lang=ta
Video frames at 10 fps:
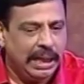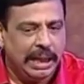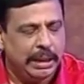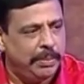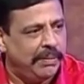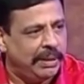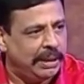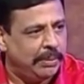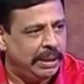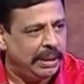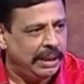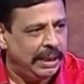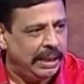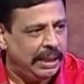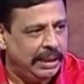அவனை எதுக்காகப்பா வாந்தி எடுத்த
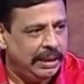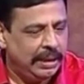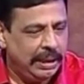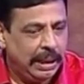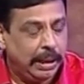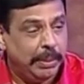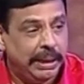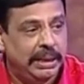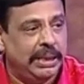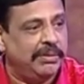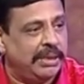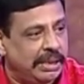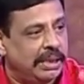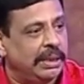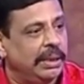அப்படின்னா நரகல் வாசனை